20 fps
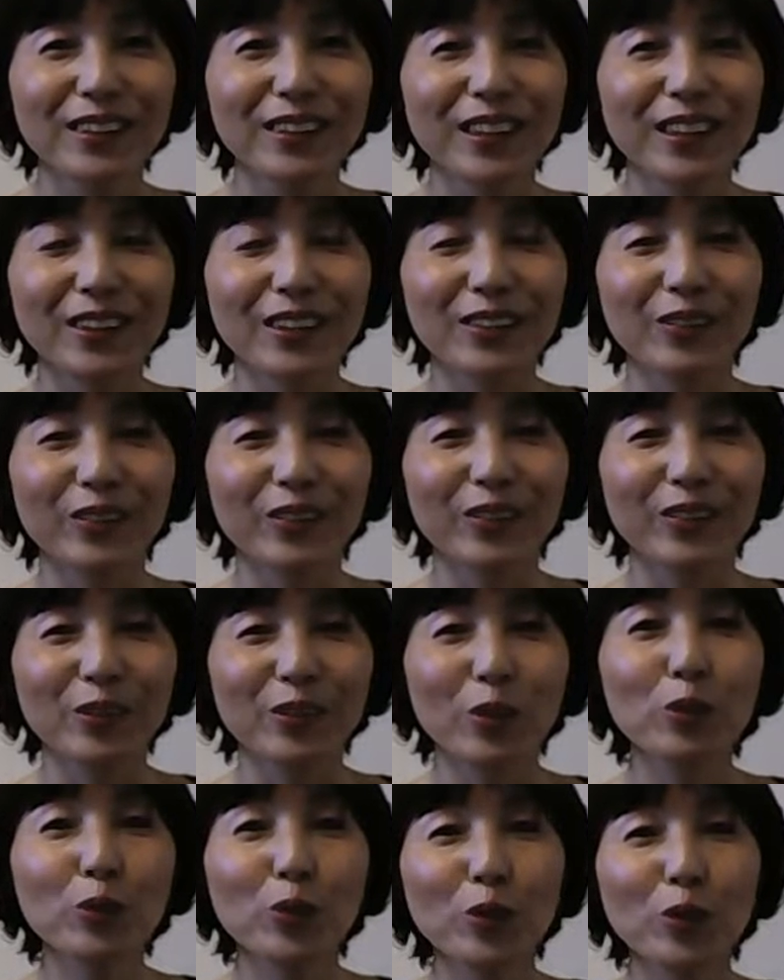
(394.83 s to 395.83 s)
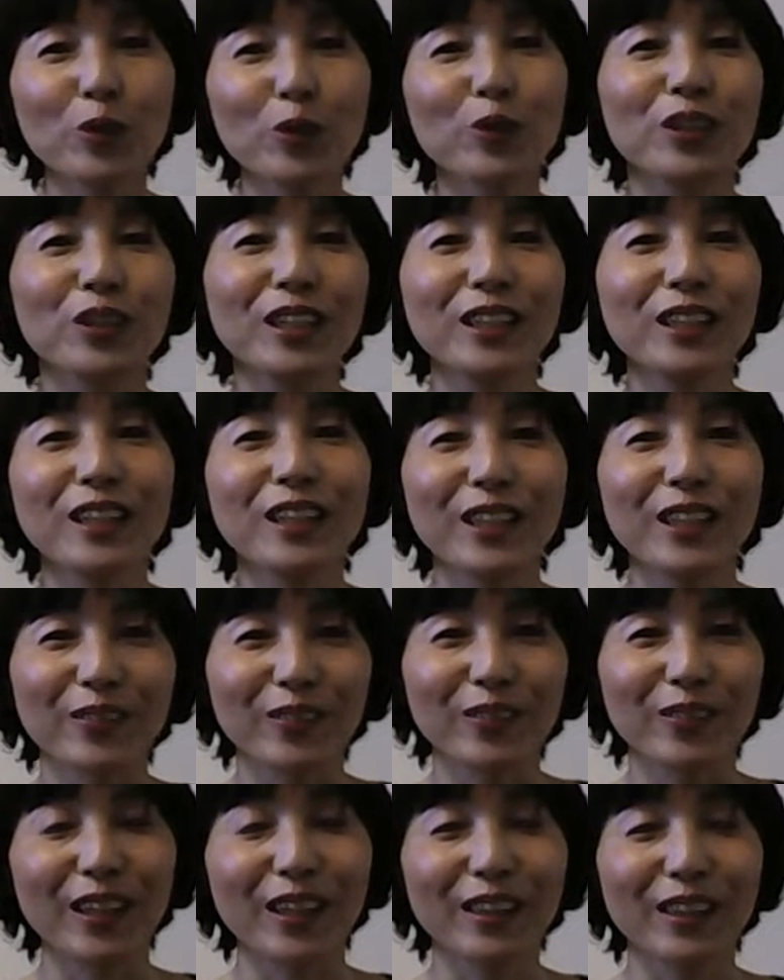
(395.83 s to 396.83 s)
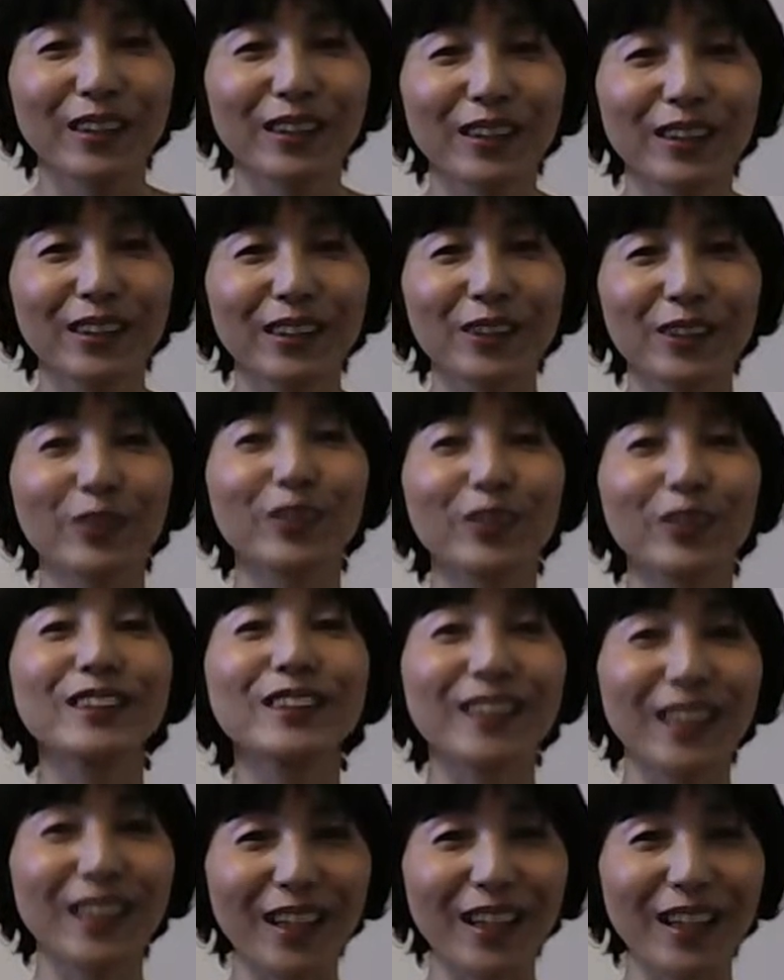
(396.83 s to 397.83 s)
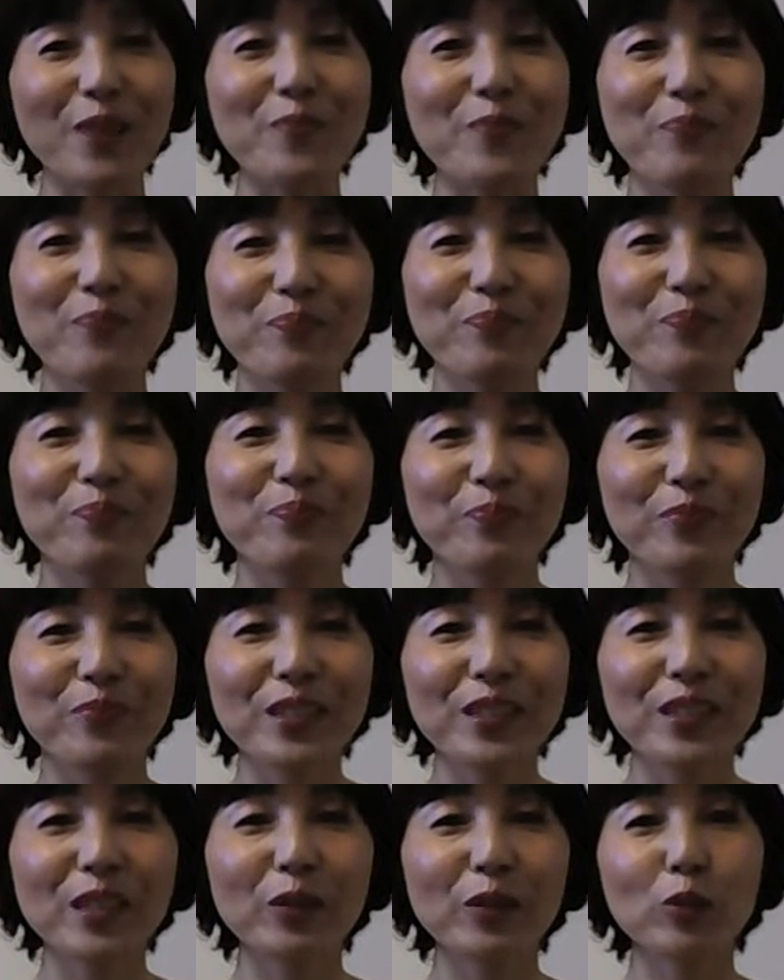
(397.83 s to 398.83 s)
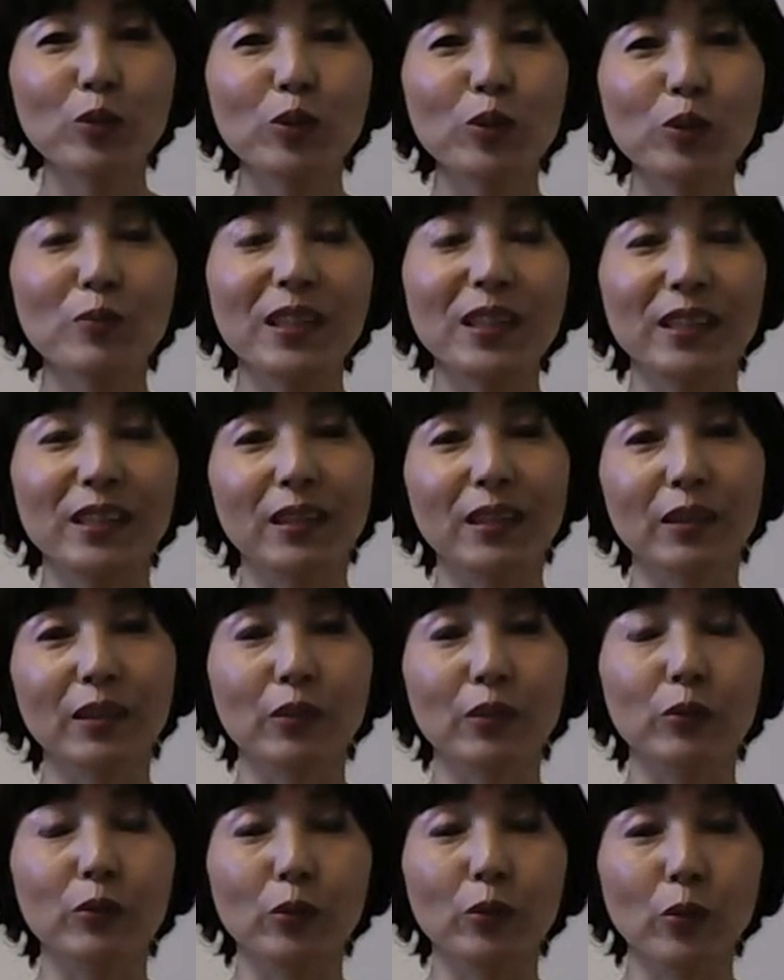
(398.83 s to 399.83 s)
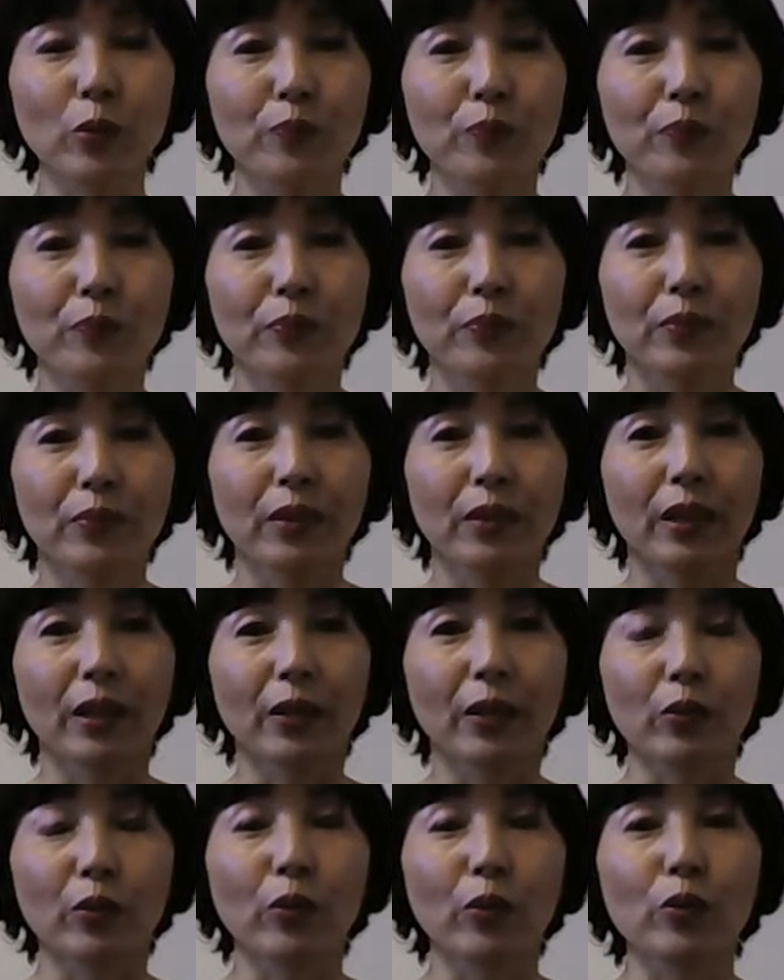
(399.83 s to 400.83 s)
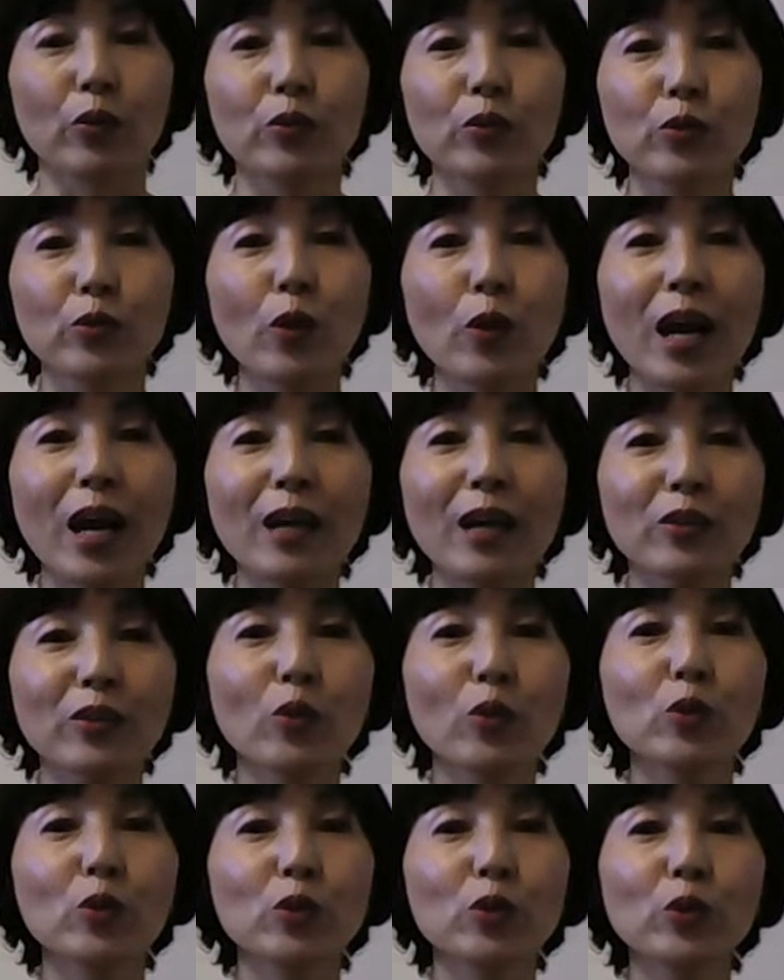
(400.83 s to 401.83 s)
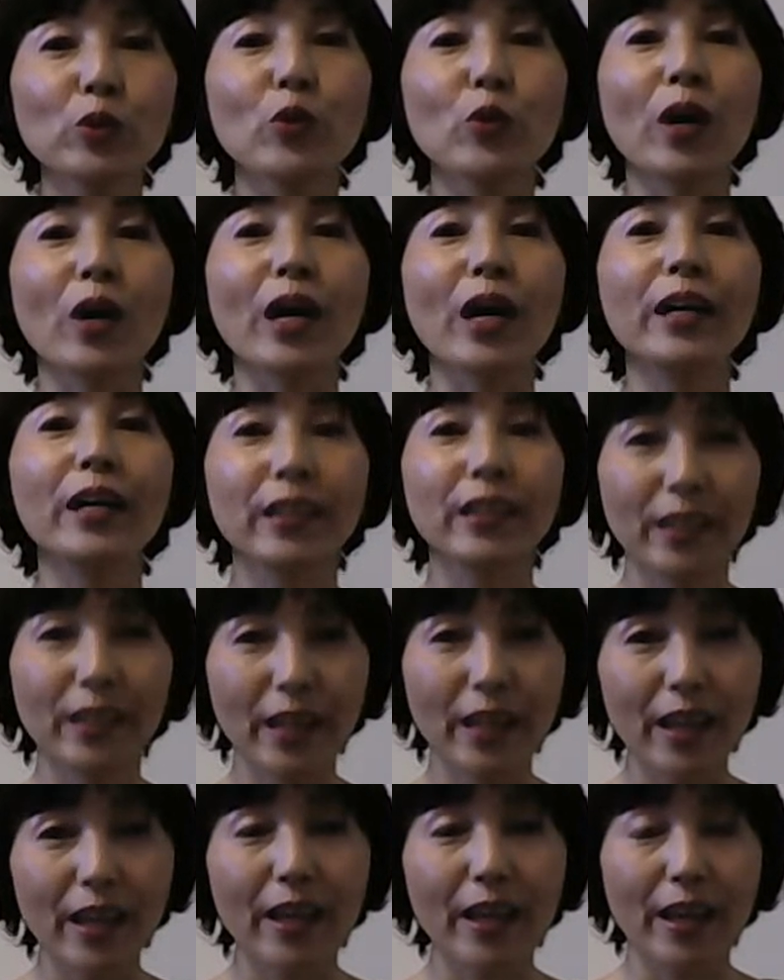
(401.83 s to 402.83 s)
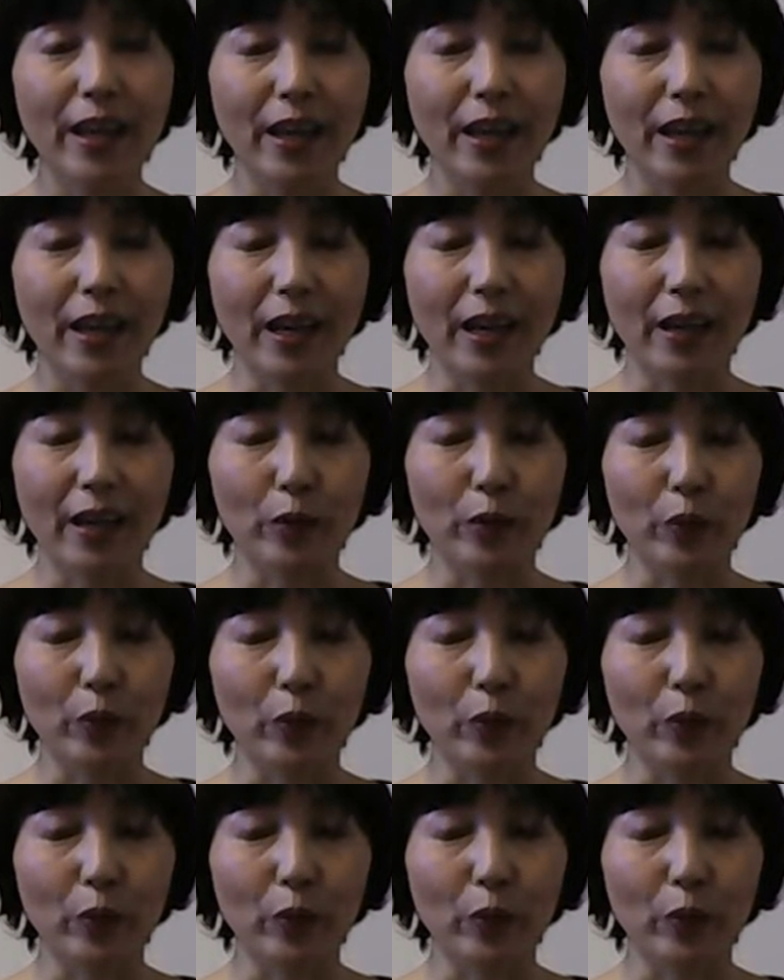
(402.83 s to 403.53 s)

あのコントロールできないのが人ですからじゃあどうすればいいかっていうとあのそこ発想をちょっと変えてねあの